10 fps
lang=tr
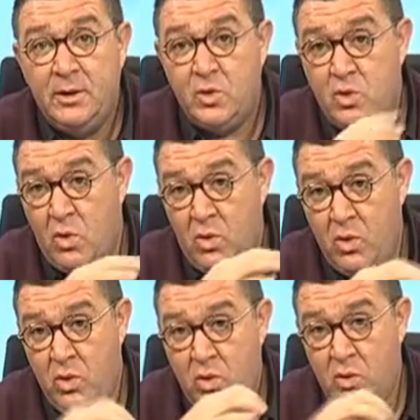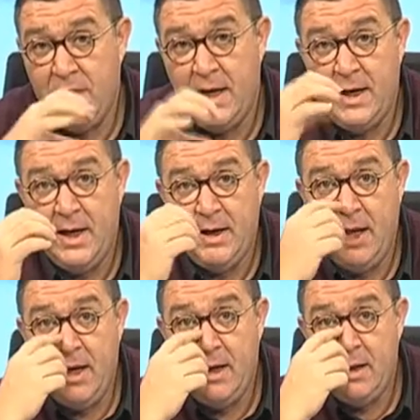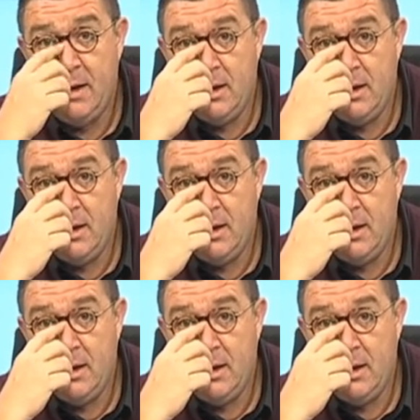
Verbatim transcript: çok dereler geldi.